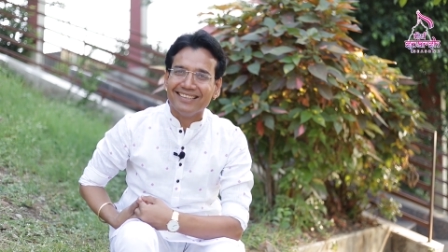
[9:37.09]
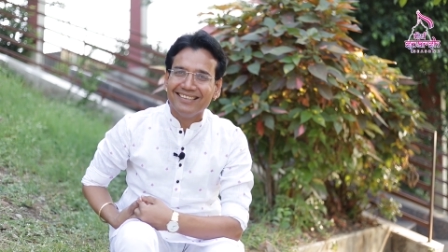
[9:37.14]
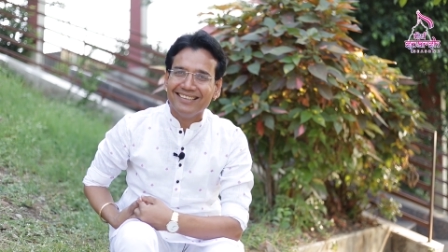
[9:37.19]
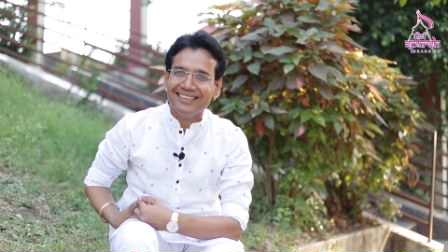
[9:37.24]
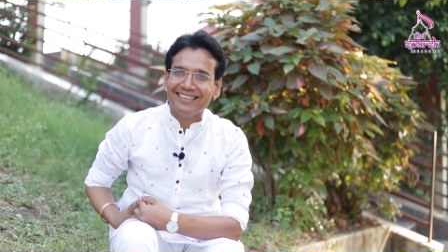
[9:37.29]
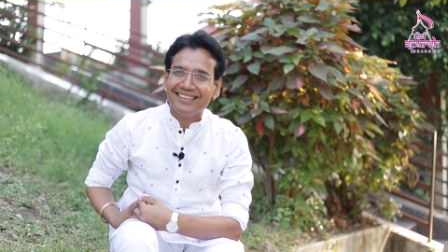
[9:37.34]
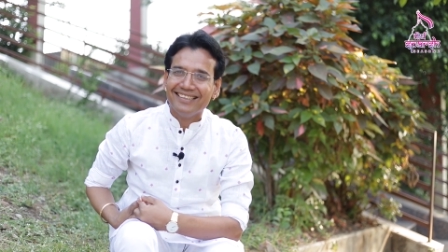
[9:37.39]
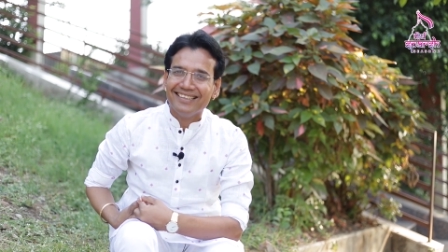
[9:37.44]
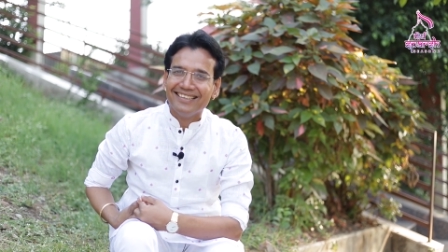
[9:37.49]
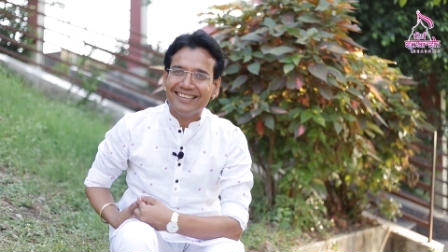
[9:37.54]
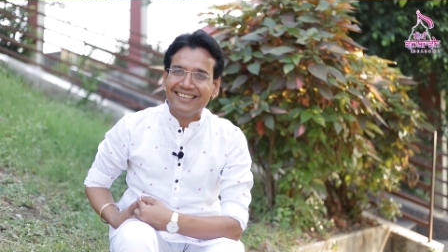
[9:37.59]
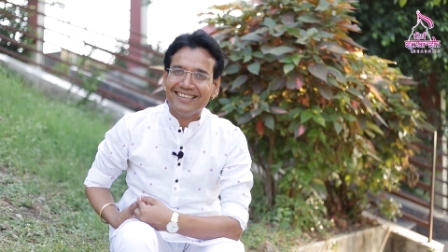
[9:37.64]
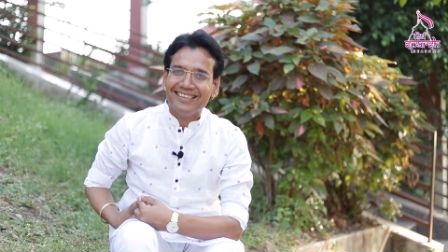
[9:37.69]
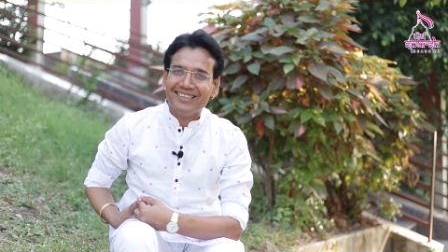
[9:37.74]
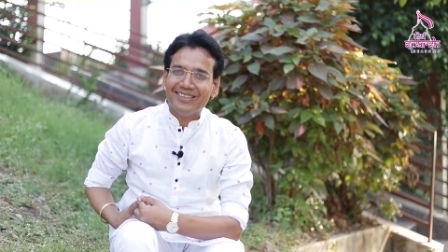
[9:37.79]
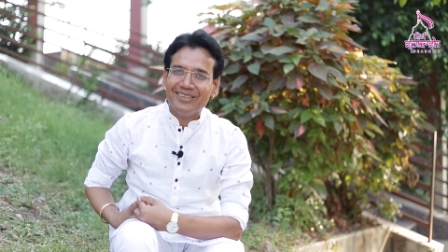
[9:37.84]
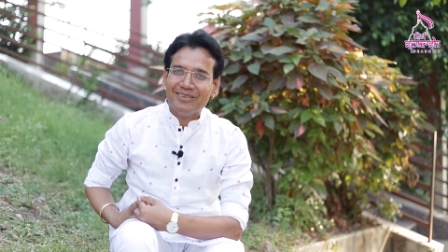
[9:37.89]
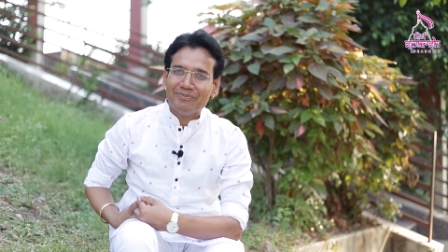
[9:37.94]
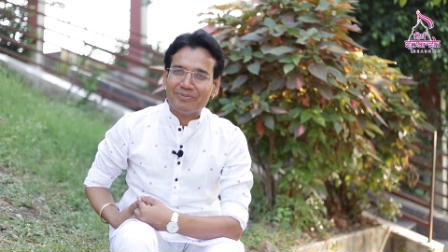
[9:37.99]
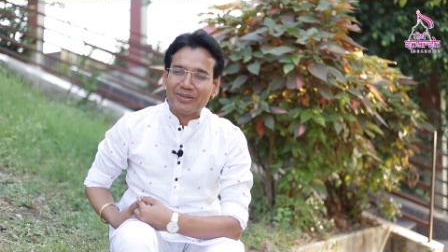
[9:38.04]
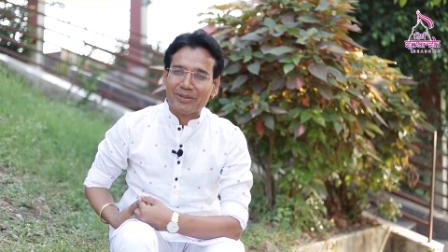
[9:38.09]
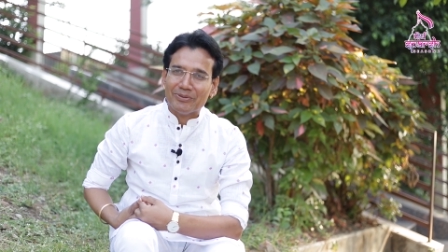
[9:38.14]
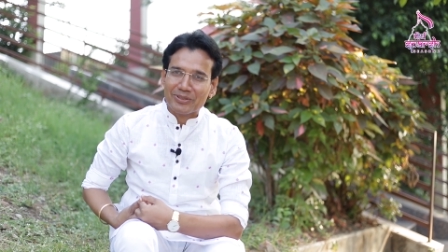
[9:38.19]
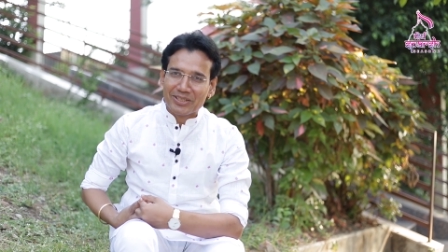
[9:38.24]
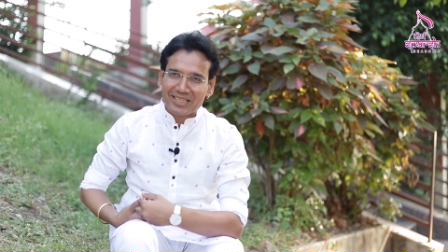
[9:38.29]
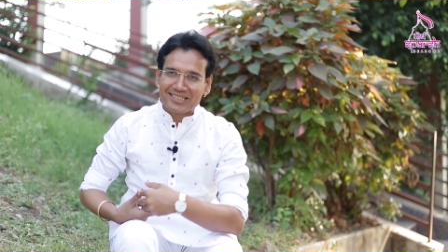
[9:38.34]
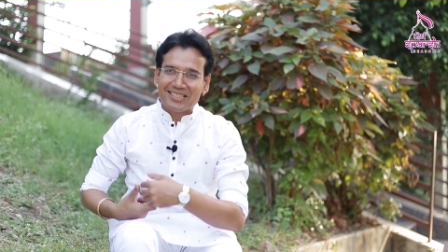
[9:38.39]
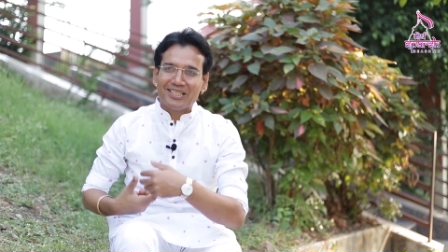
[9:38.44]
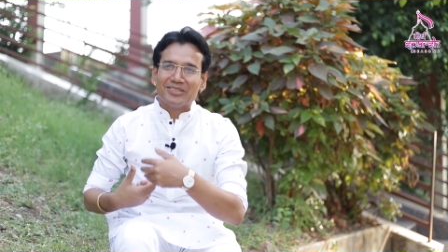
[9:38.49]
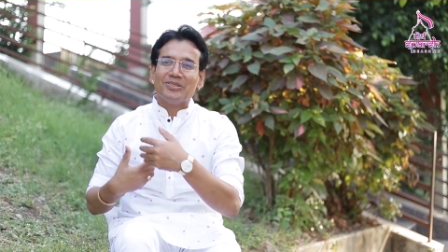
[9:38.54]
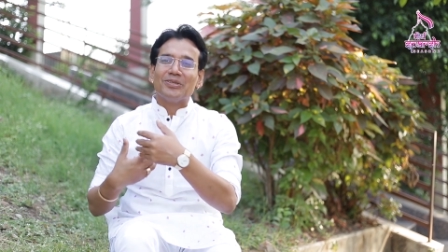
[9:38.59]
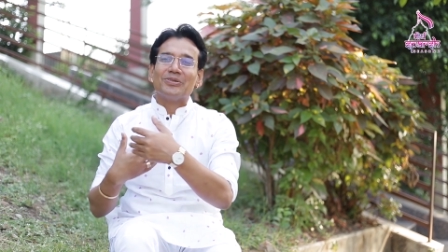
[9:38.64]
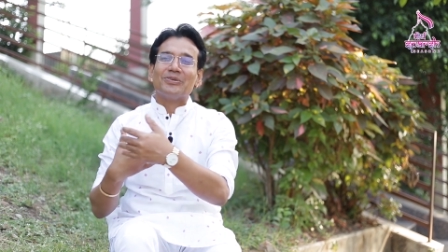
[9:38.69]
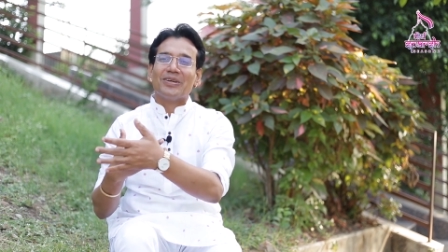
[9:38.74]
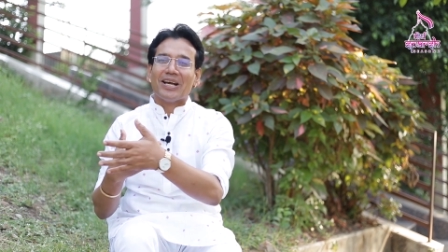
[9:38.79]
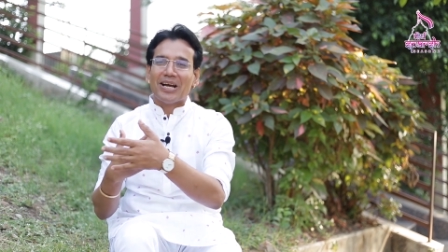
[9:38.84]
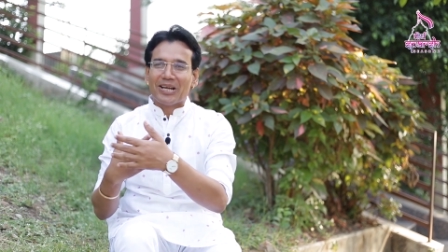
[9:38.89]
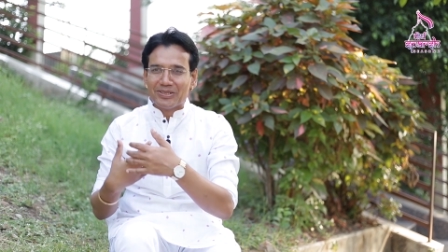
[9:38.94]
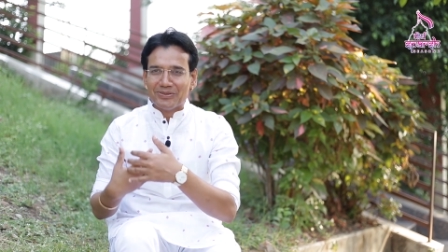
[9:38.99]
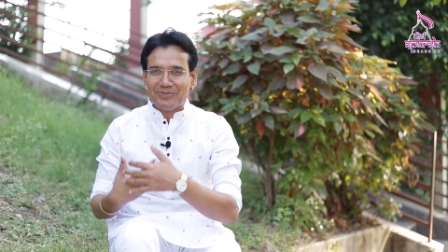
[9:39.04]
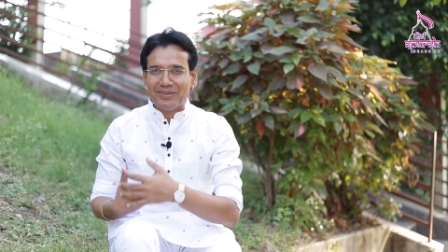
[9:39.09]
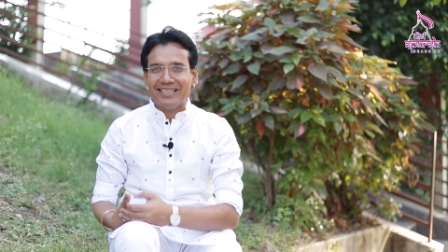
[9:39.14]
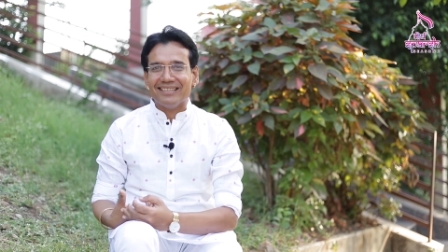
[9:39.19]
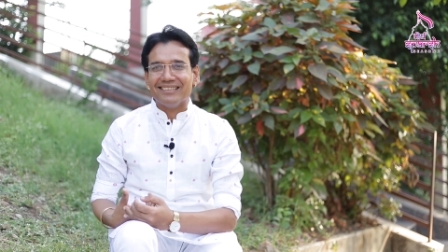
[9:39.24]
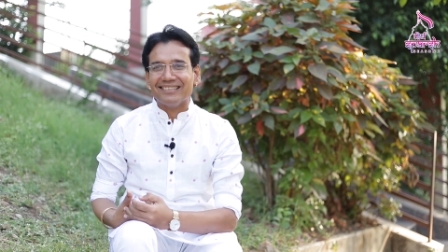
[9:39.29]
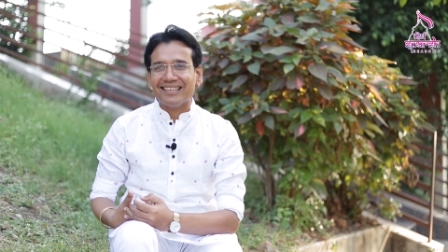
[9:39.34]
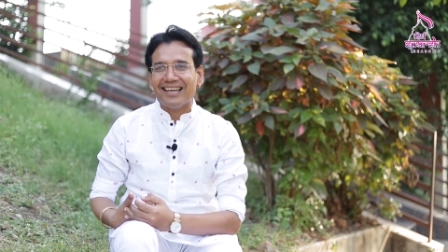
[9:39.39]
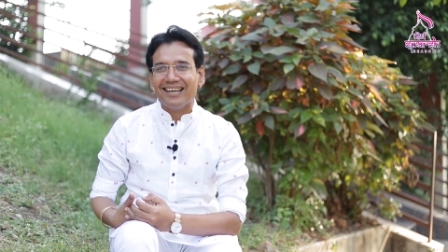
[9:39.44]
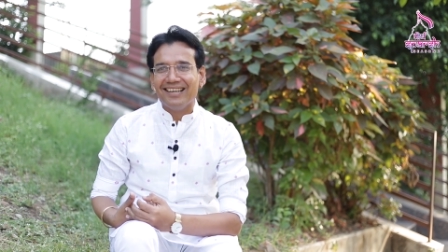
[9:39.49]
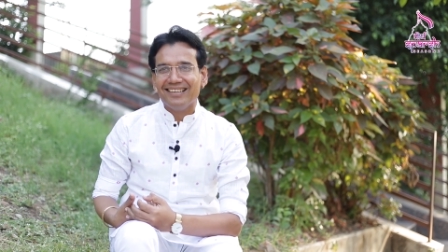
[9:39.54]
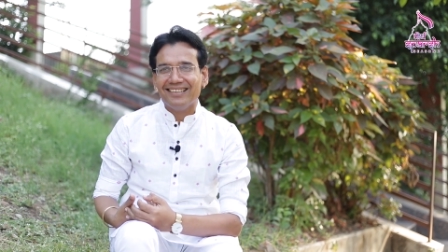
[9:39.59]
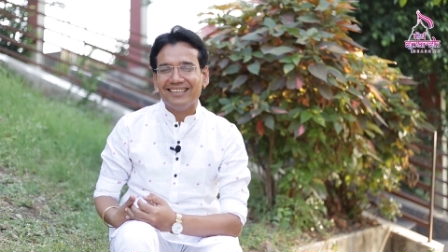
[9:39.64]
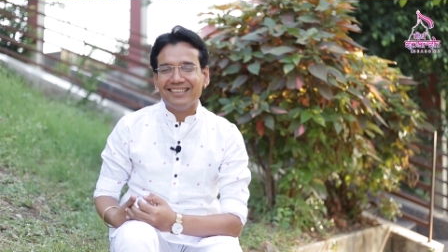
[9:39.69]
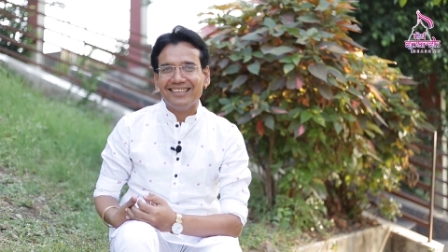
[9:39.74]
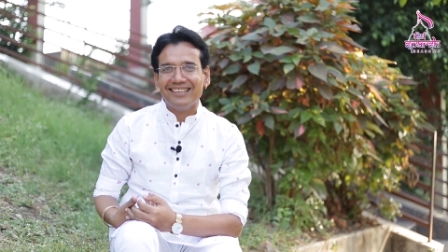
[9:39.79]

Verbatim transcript: थी प्रभु के साथ जो ऋणानुबंध था